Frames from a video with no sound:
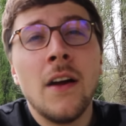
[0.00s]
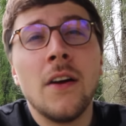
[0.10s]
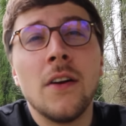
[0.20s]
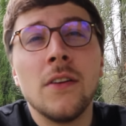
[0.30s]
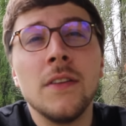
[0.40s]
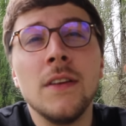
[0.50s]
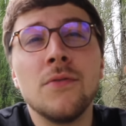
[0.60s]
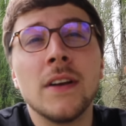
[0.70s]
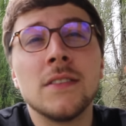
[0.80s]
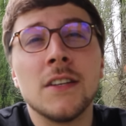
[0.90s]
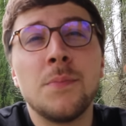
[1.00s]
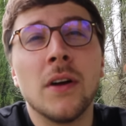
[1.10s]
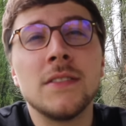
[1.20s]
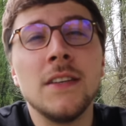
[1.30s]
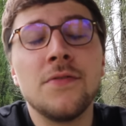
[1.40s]
niveau extra
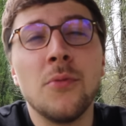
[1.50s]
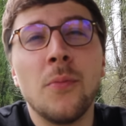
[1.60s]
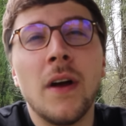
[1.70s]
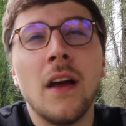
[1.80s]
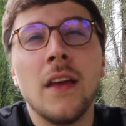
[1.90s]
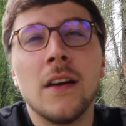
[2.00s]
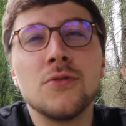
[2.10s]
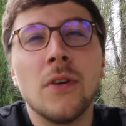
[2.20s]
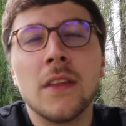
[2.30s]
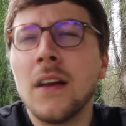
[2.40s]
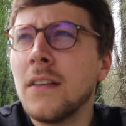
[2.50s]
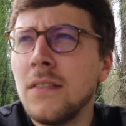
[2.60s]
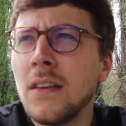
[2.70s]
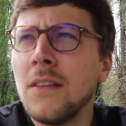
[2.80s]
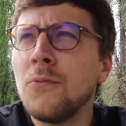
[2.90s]
sportif, bon bah il y a un joueur qui a
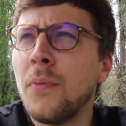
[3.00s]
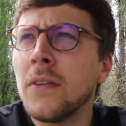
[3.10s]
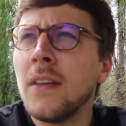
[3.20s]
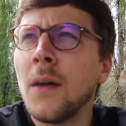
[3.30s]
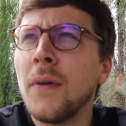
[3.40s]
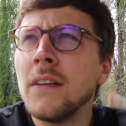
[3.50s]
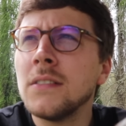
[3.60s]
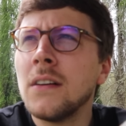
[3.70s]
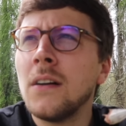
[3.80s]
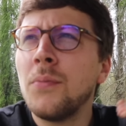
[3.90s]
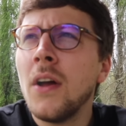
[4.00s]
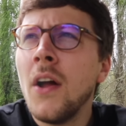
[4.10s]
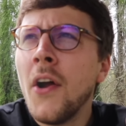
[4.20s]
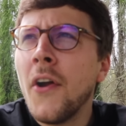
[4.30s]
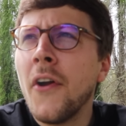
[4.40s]
critiqué les supporters par exemple.
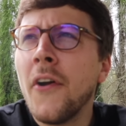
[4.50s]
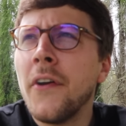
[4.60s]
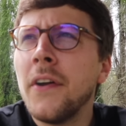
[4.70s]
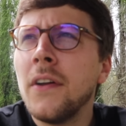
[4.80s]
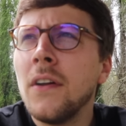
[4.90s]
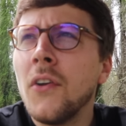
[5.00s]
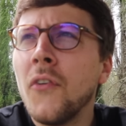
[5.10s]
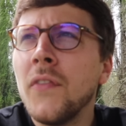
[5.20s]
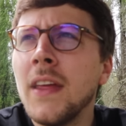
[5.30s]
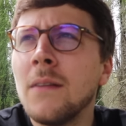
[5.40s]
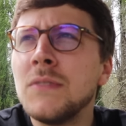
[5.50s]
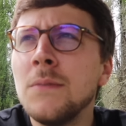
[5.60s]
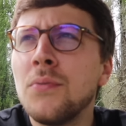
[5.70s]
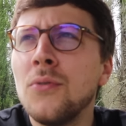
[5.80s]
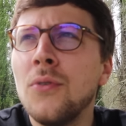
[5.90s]
Euh, il y a un
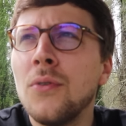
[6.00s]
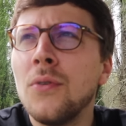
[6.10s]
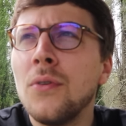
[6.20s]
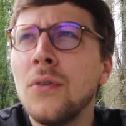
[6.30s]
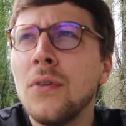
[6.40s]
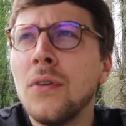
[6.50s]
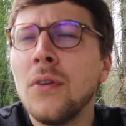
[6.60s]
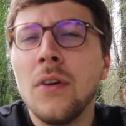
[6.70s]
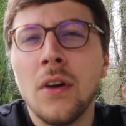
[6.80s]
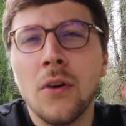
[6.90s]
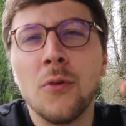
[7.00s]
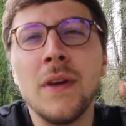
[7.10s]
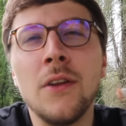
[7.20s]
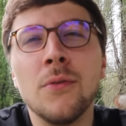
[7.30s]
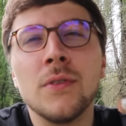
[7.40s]
petit peu de
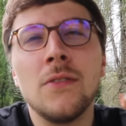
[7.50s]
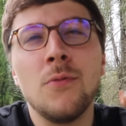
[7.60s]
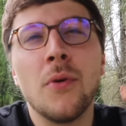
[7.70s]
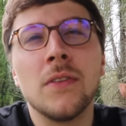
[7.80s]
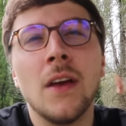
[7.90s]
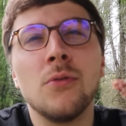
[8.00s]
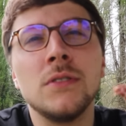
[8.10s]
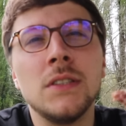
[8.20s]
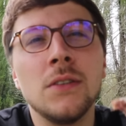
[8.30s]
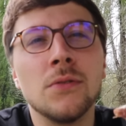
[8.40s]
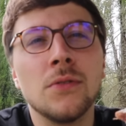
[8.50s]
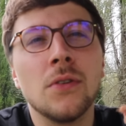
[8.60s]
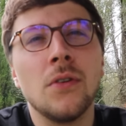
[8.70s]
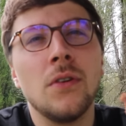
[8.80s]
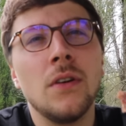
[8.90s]
rébellion des supporters aussi
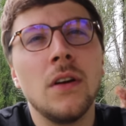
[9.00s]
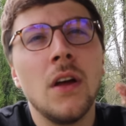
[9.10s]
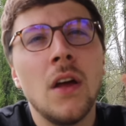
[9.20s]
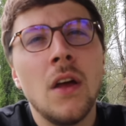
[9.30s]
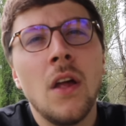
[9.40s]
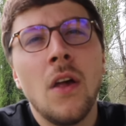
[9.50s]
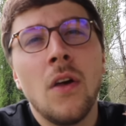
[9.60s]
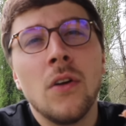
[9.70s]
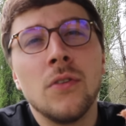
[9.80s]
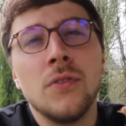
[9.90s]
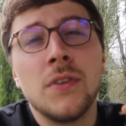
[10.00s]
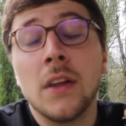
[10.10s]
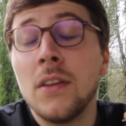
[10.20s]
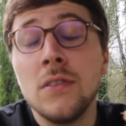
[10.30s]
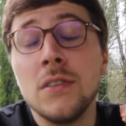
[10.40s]
contre euh,
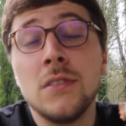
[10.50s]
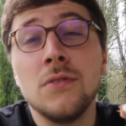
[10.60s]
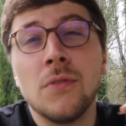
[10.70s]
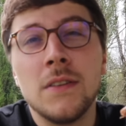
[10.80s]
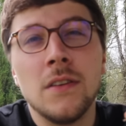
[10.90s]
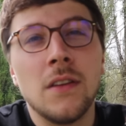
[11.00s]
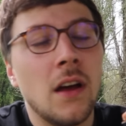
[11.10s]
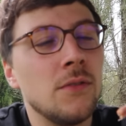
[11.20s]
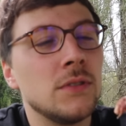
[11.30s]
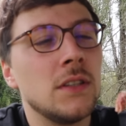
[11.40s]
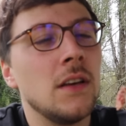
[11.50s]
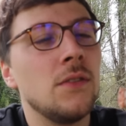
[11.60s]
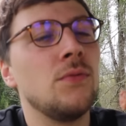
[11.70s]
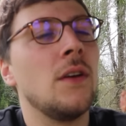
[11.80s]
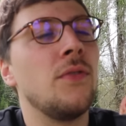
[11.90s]
certaines décisions, etc. Donc ce qui est
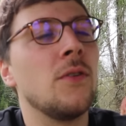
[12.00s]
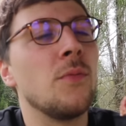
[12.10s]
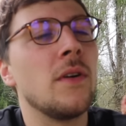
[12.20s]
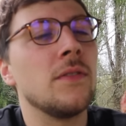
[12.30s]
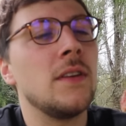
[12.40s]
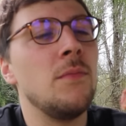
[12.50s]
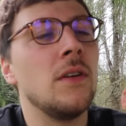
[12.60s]
tout à fait compréhensible